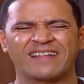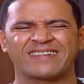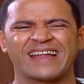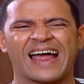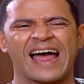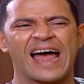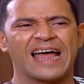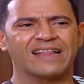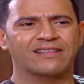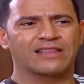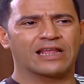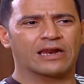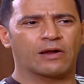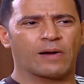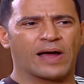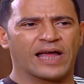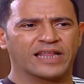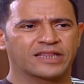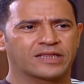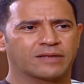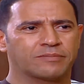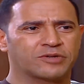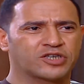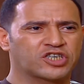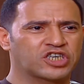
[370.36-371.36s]
اتحدى لو
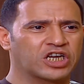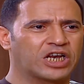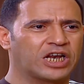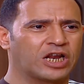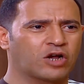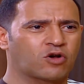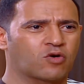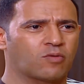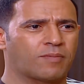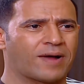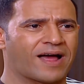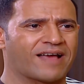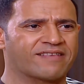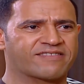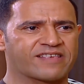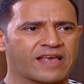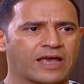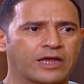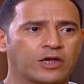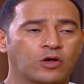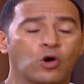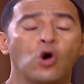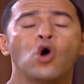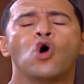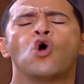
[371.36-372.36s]
حد من شلتكم معاه
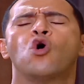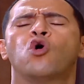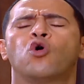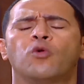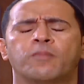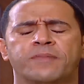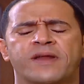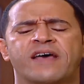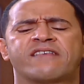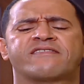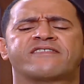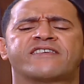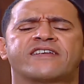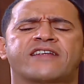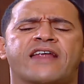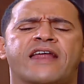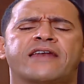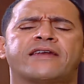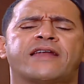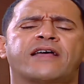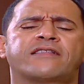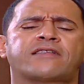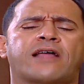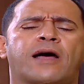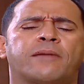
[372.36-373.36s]
زيه ومنزل
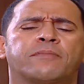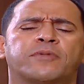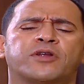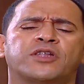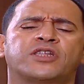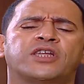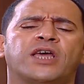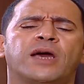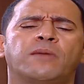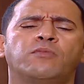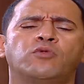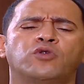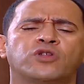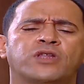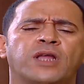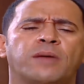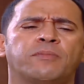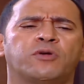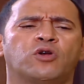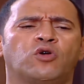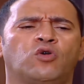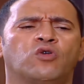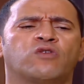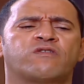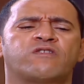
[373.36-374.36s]
رنات عمرو دياب
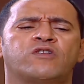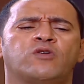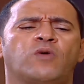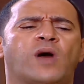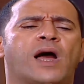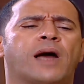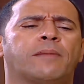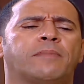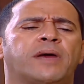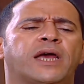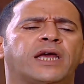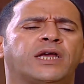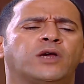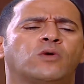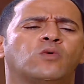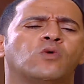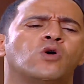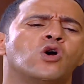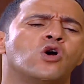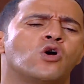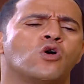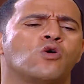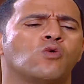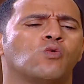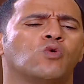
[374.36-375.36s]
وتامر حسني وحماقي و...
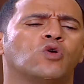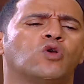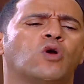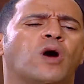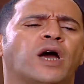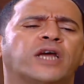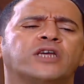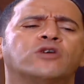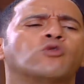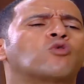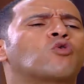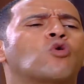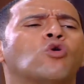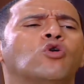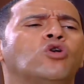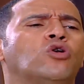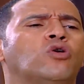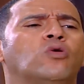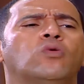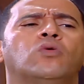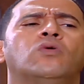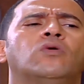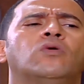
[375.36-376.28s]
ولؤي وكله